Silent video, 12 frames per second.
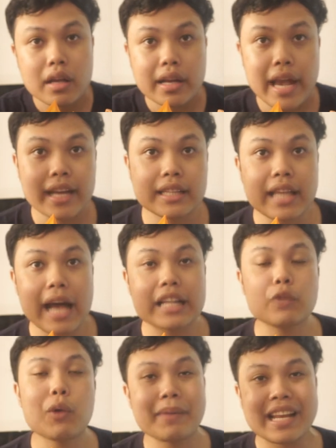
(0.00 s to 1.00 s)
แกรนดิสต้า
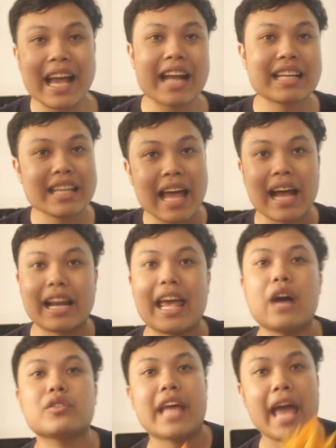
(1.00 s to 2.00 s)
ที่ว่าเป็นงานที่หนักแล้
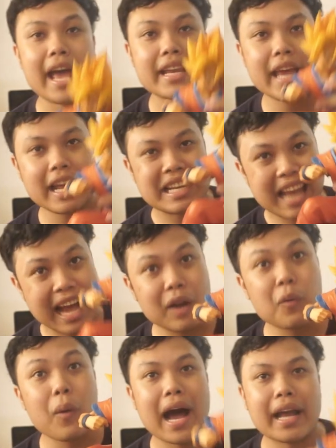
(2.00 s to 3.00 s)
วแต่อันเนี้ยหนัก
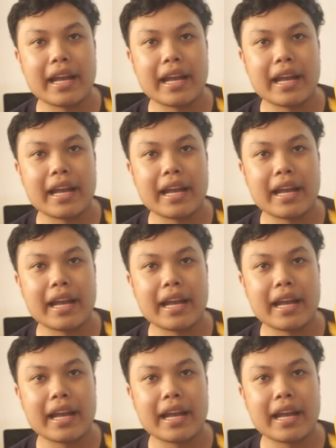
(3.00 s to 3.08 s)
กว่า